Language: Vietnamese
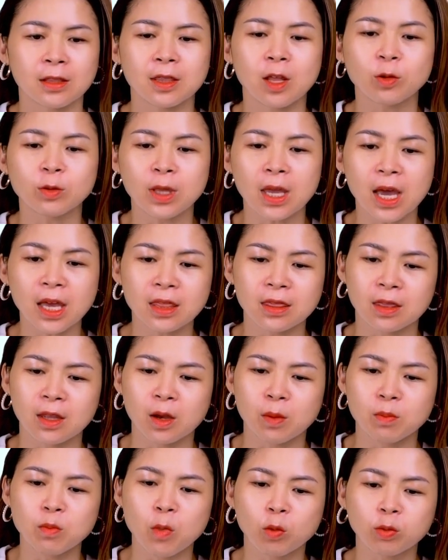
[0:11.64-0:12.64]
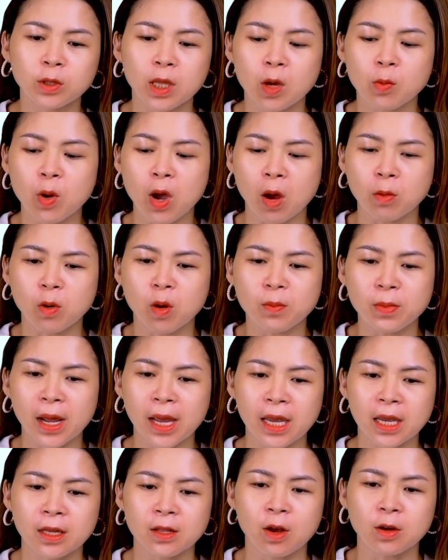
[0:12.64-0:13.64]
Đầu tiên, mục tiêu buổi học hôm
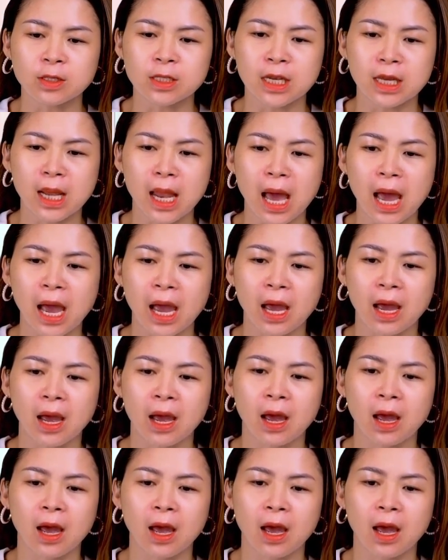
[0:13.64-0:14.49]
nay đó chính là